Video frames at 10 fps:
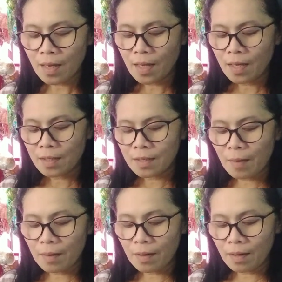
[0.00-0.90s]
Da
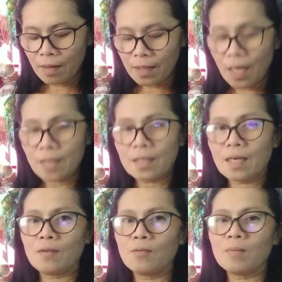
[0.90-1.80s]
dati,
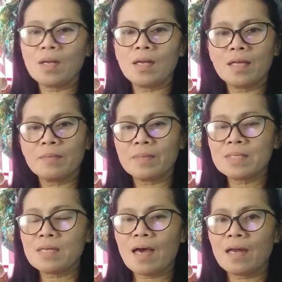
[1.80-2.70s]
nung maliliit pa
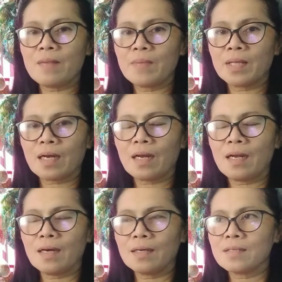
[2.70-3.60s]
sila, elementary, lang,
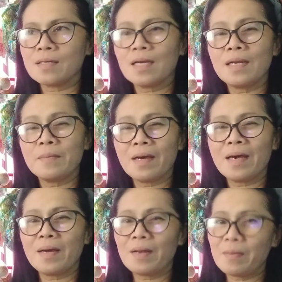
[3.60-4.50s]

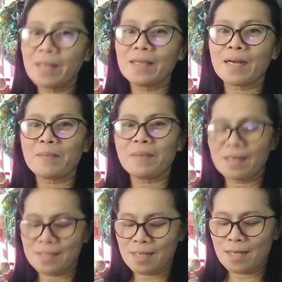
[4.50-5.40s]
elementary pa lang
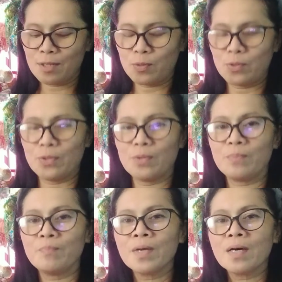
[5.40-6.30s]
sila noon,
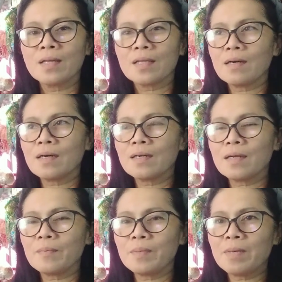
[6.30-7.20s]
talagang
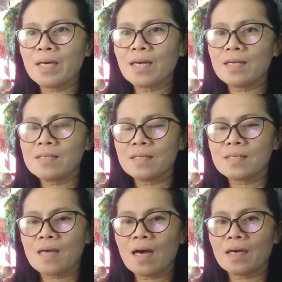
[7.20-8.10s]
nagbibigay na sila
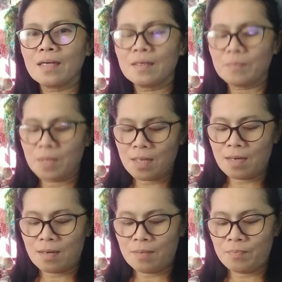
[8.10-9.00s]
sa akin ng mga
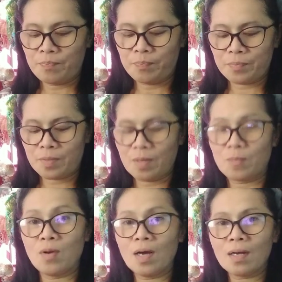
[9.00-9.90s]

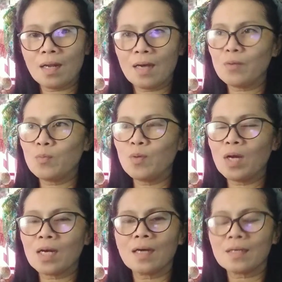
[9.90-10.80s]
bulaklak. Yung
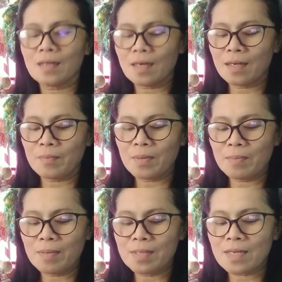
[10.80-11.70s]
bulaklak na
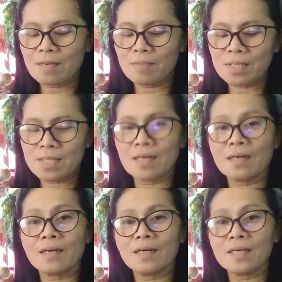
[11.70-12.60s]
nabibili sa labas ng
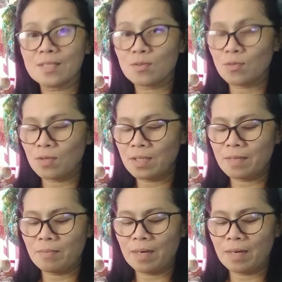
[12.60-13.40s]
school, di ba?